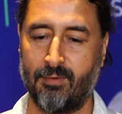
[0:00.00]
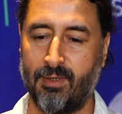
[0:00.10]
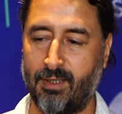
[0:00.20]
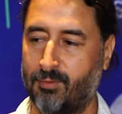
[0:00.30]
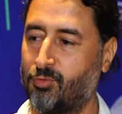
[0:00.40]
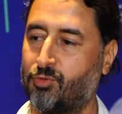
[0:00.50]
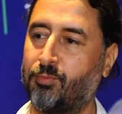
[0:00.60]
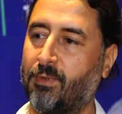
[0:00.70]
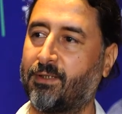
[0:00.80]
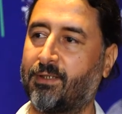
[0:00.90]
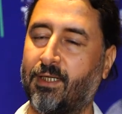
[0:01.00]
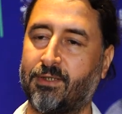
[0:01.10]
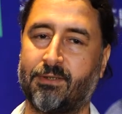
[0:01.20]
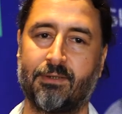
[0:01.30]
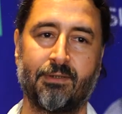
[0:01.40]
Ve uzun
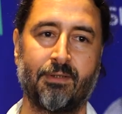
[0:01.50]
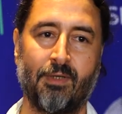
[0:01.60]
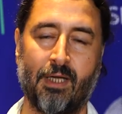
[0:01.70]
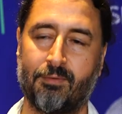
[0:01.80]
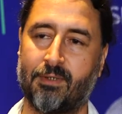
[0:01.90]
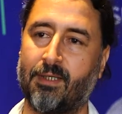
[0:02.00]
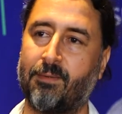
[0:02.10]
metraj veyahut